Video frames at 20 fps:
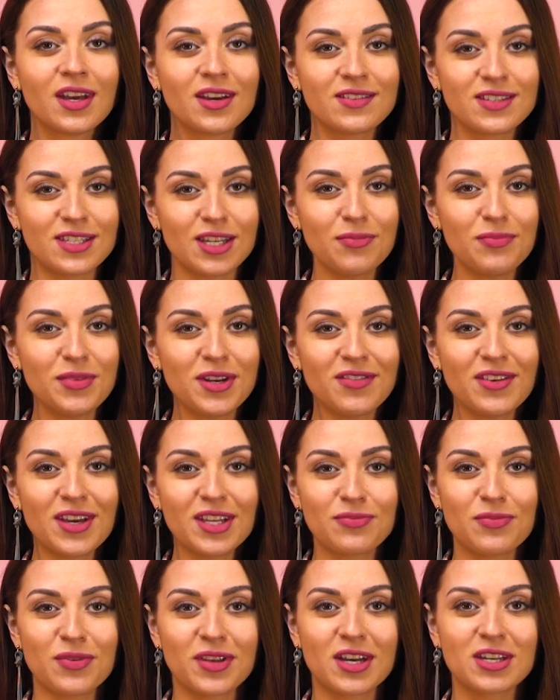Всем
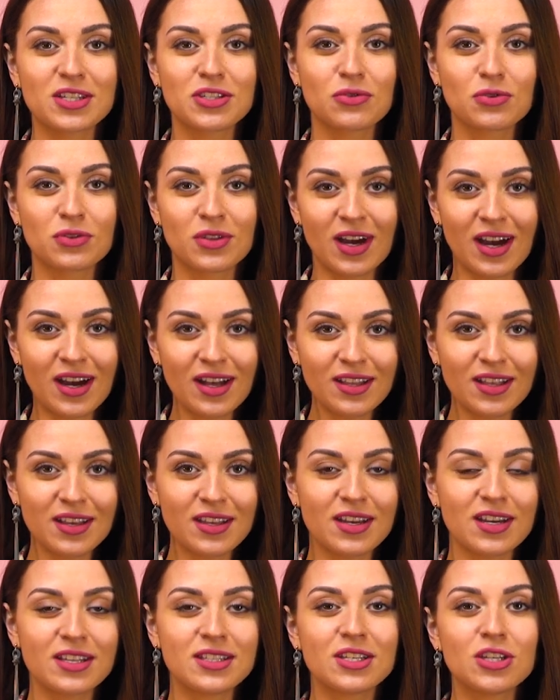привет! Меня зовут Алла,
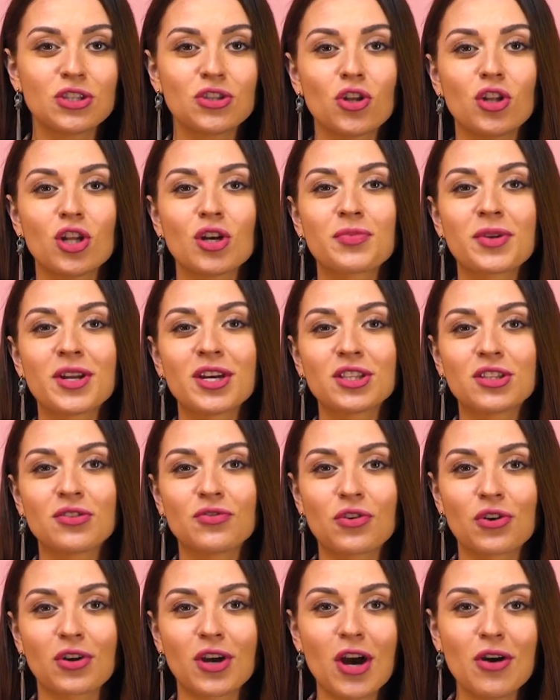я диетолог проекта
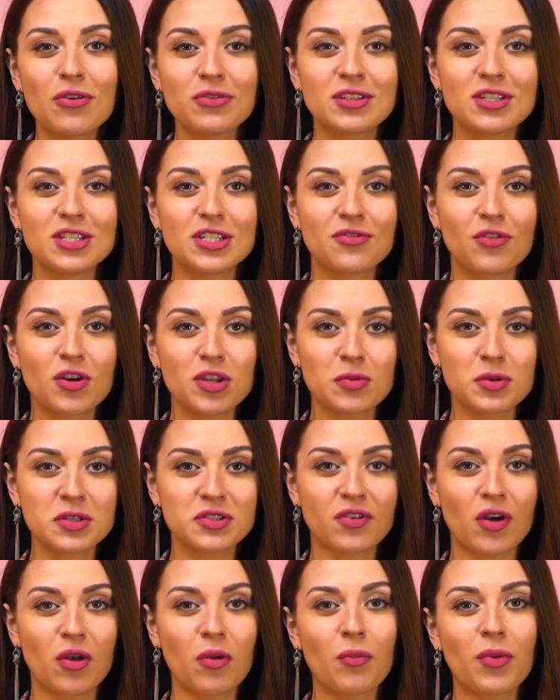Workout, и сегодня мы
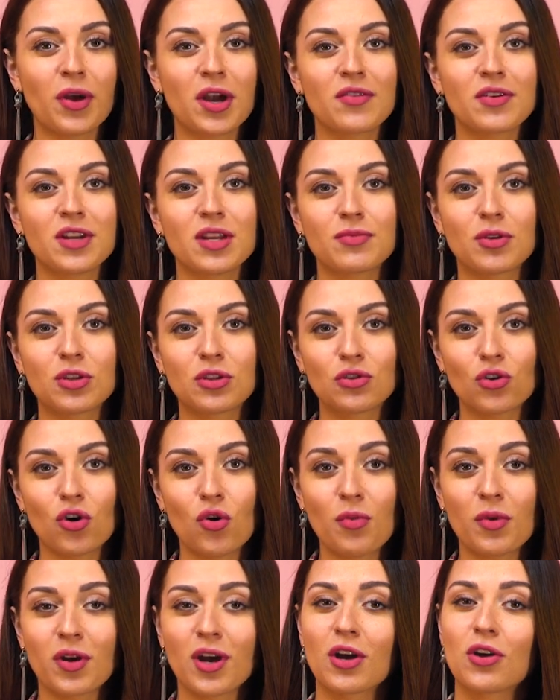с вами поговорим о
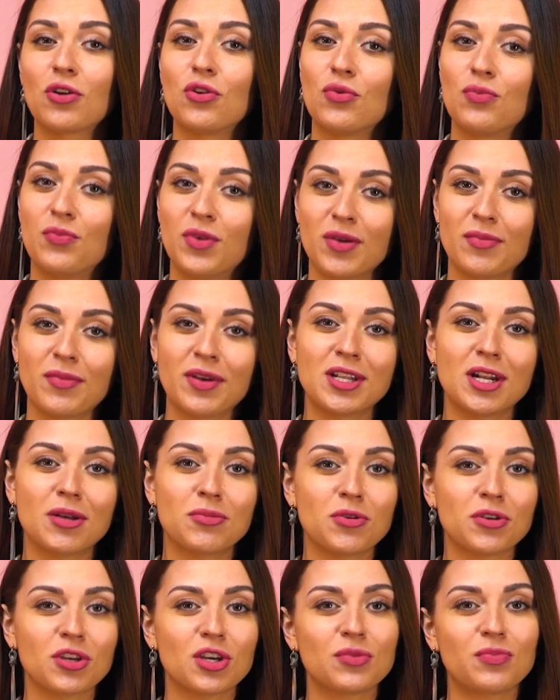том, как любимая для
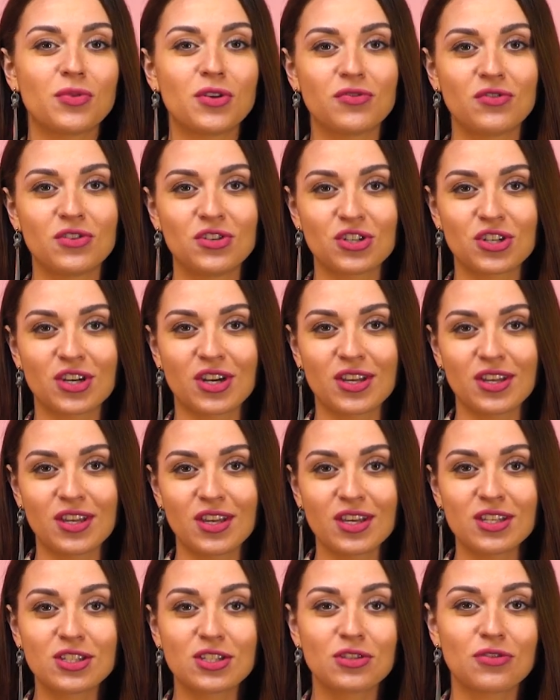многих привычка
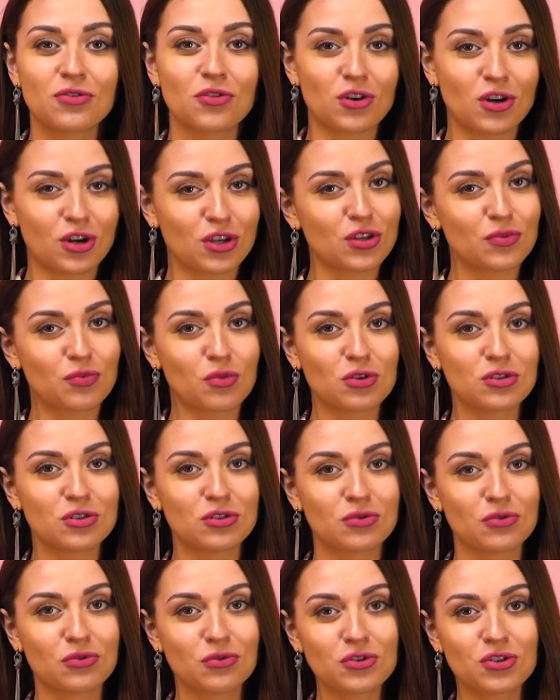есть творог на
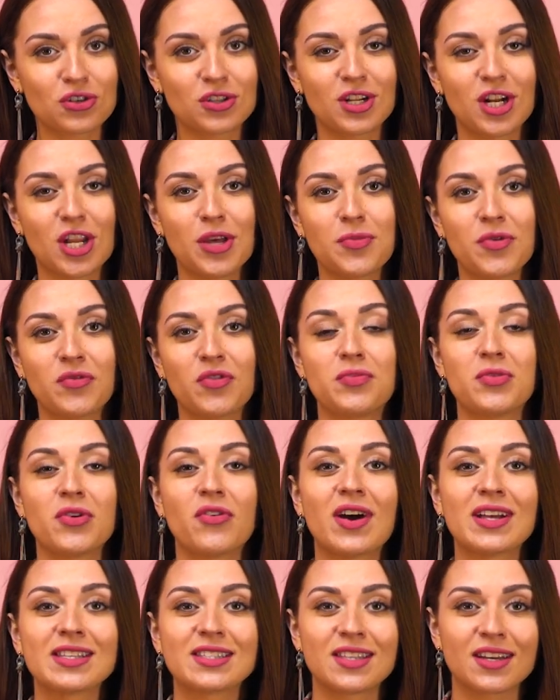поздний ужин, либо
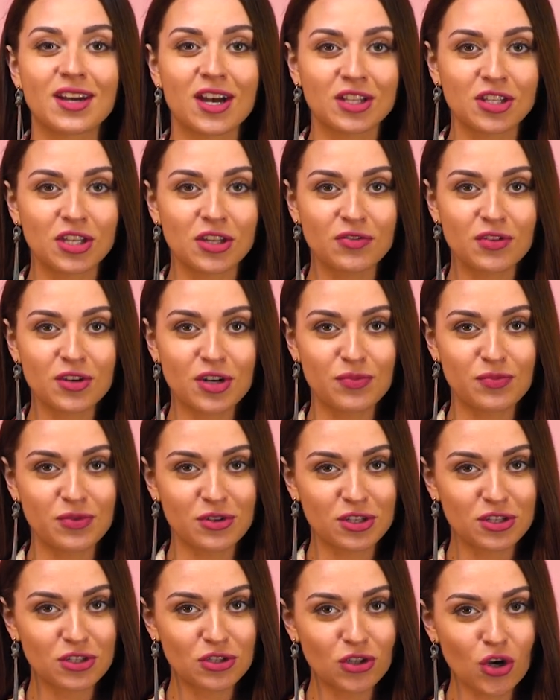выпивать стакан кефира
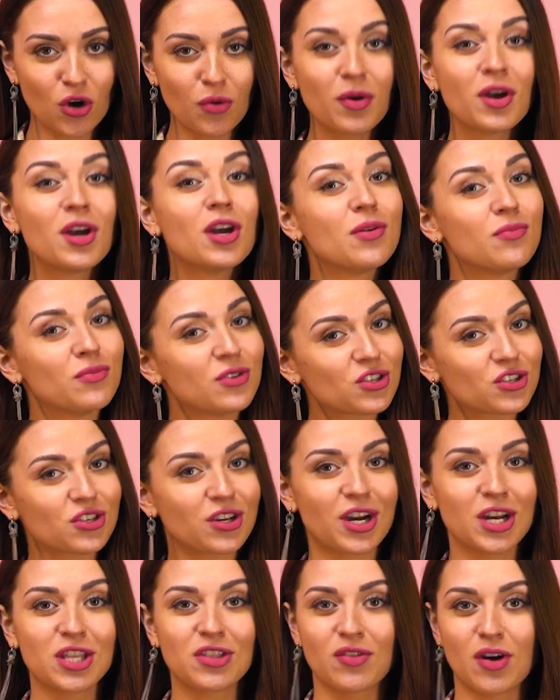перед сном
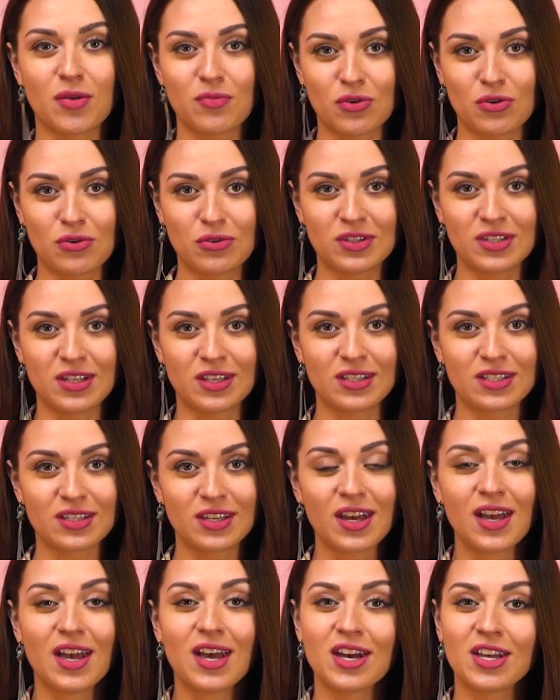мешает вам похудеть.
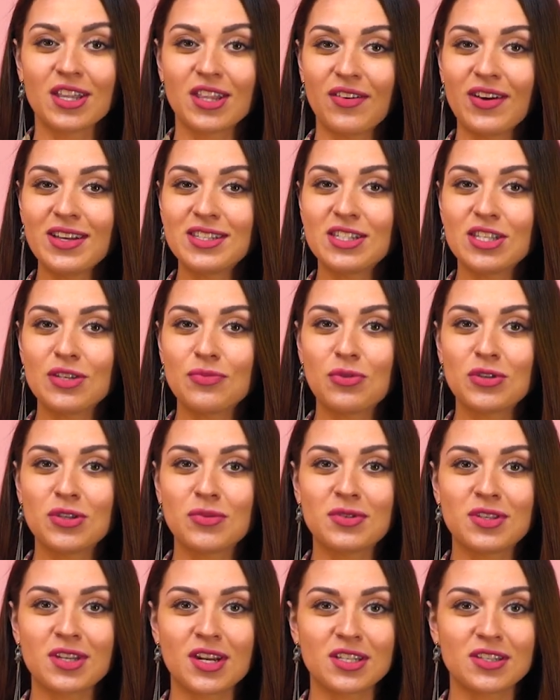Давайте не
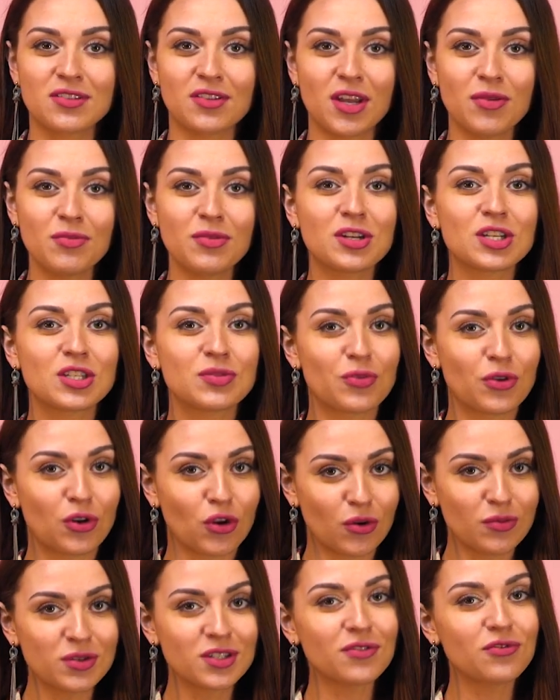будем терять время и
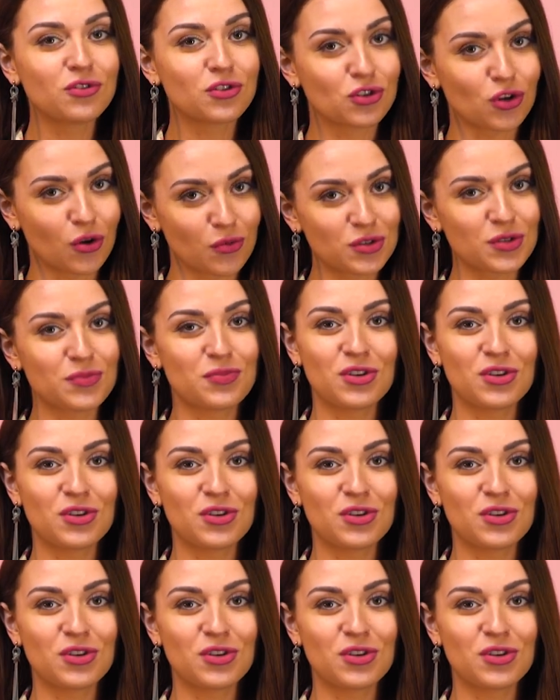разберемся, в чем же